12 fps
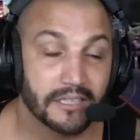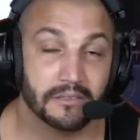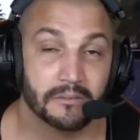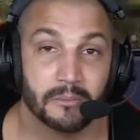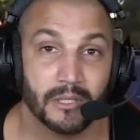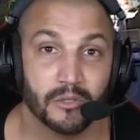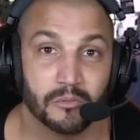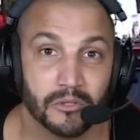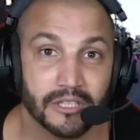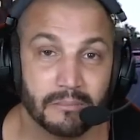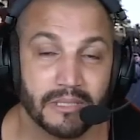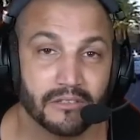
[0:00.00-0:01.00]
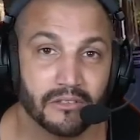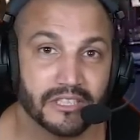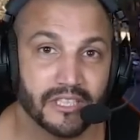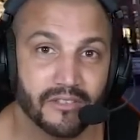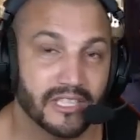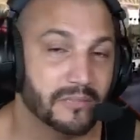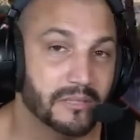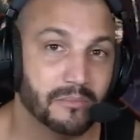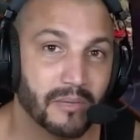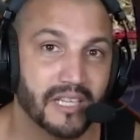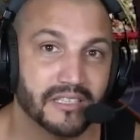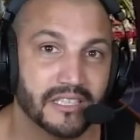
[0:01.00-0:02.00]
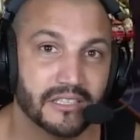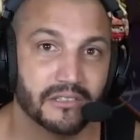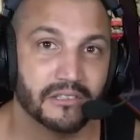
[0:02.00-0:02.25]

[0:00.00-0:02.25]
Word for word: de ma communauté maintenant, ça fait limite partie